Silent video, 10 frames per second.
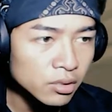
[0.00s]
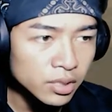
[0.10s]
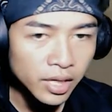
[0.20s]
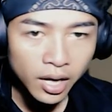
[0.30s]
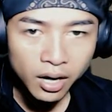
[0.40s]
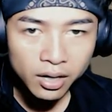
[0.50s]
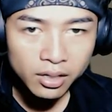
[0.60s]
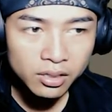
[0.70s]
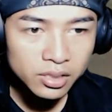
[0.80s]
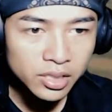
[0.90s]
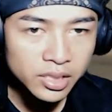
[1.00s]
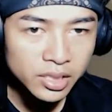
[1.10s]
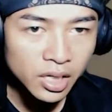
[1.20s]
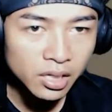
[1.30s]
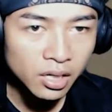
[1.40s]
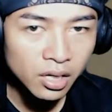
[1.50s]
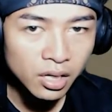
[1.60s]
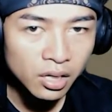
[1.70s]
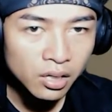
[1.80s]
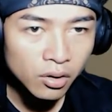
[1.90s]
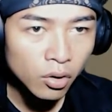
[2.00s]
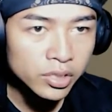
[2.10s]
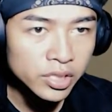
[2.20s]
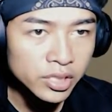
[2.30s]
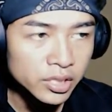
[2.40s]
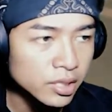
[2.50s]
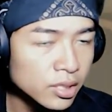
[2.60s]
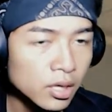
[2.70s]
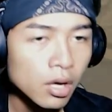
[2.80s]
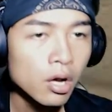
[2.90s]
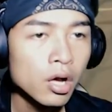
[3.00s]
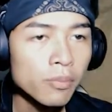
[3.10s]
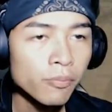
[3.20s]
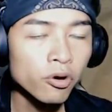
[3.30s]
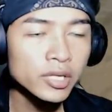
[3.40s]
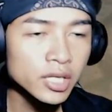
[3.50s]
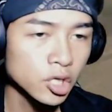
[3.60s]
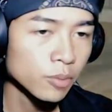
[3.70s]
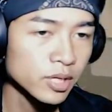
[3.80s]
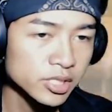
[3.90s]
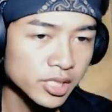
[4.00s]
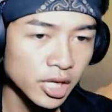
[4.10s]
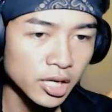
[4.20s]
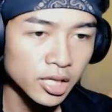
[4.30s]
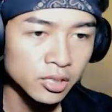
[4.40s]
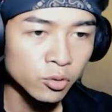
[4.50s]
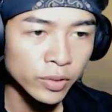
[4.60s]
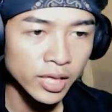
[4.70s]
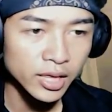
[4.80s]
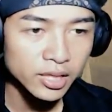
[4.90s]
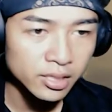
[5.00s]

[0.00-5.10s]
I don't care. Jadi kita ke Oh, ini ini ini. Border Commerce Guild.